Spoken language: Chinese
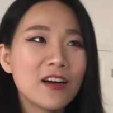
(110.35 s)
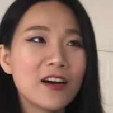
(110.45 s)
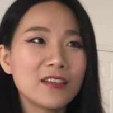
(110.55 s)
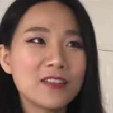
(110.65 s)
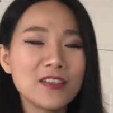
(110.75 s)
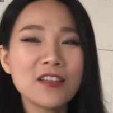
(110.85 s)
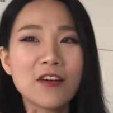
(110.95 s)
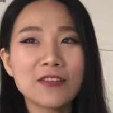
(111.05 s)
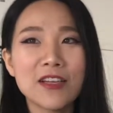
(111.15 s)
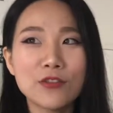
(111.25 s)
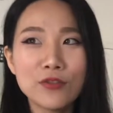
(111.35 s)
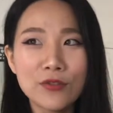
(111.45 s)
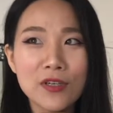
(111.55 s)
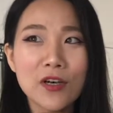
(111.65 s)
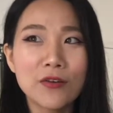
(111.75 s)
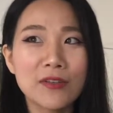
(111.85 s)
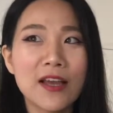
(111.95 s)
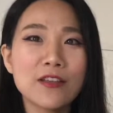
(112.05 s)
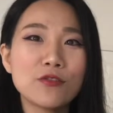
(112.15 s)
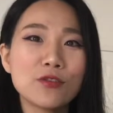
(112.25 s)
啊、呃，你咬下去一口呢，
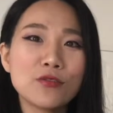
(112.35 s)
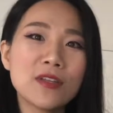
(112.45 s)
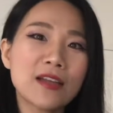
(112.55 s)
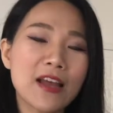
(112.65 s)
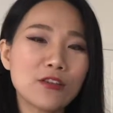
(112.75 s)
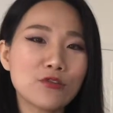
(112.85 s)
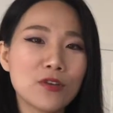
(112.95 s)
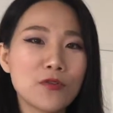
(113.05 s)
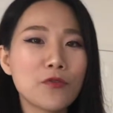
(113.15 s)
还脆脆的感觉，